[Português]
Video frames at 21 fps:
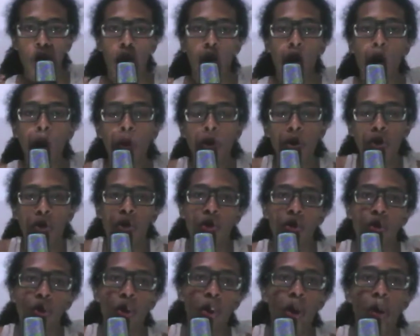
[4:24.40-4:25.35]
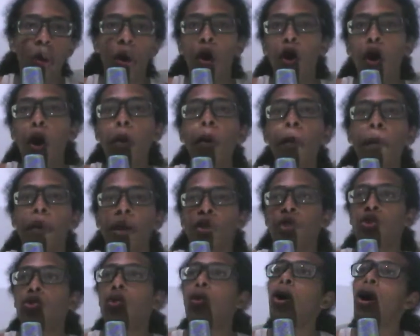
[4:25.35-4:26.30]
como como
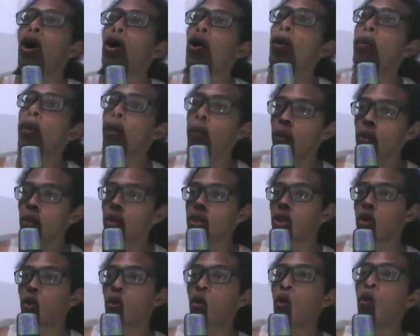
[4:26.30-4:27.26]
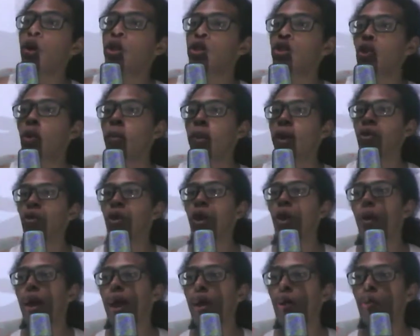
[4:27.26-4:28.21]
pessoa, como músico, o instrumento que
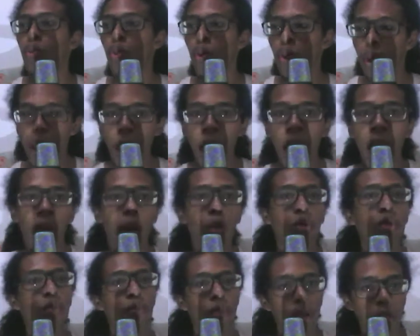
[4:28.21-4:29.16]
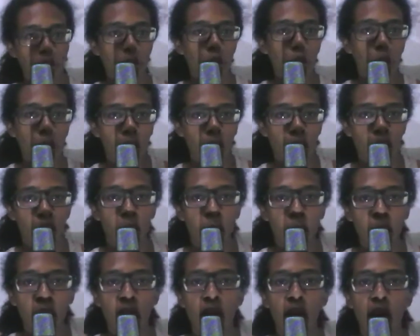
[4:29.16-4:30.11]
eu quero tocar, eu tô fazendo aulas de
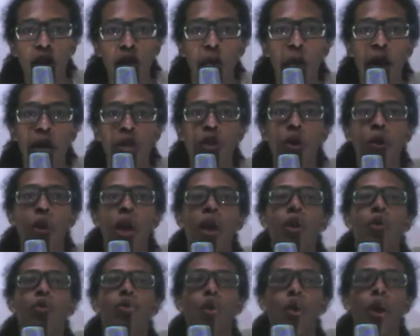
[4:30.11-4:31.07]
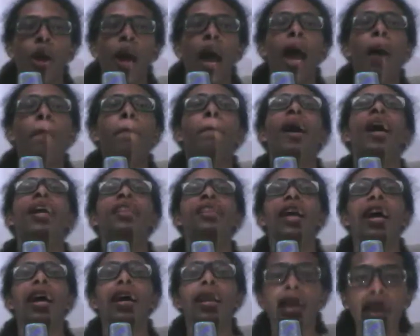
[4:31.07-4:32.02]
piano, mas eu quero tocar é
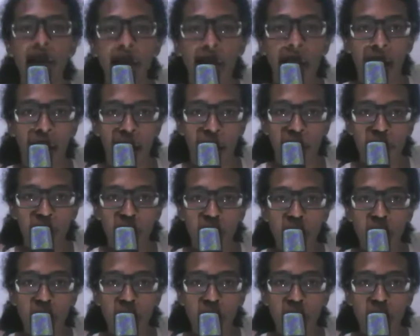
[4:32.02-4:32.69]
bateria.